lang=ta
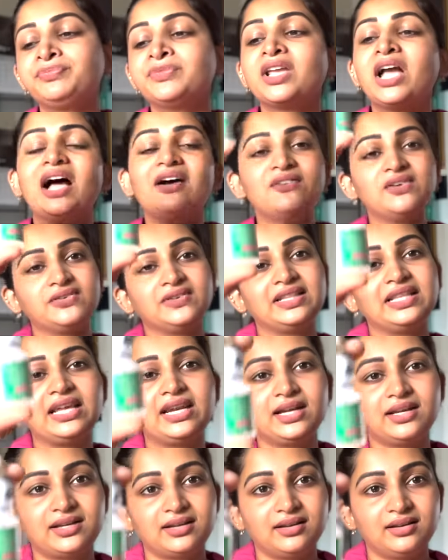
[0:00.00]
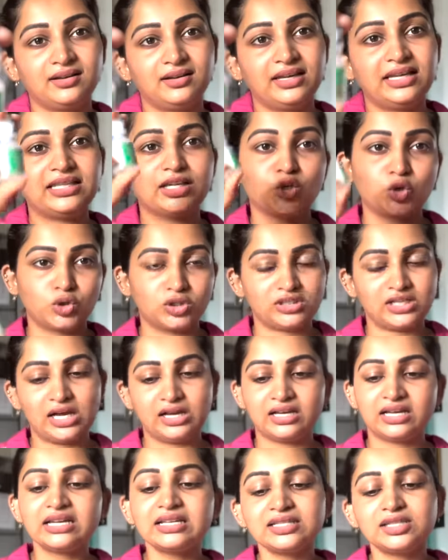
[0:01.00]
அவங்க வந்து எனக்கு இதை
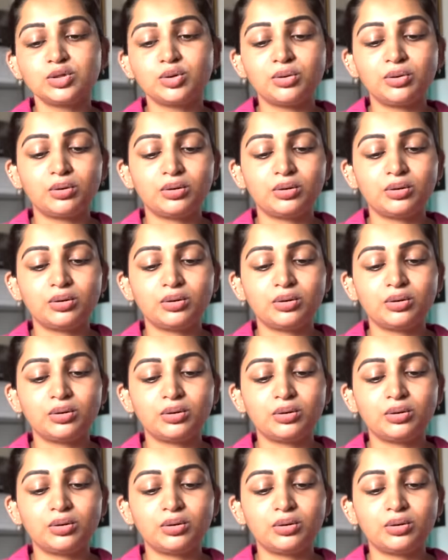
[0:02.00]
கொடுத்தாங்க ஸோ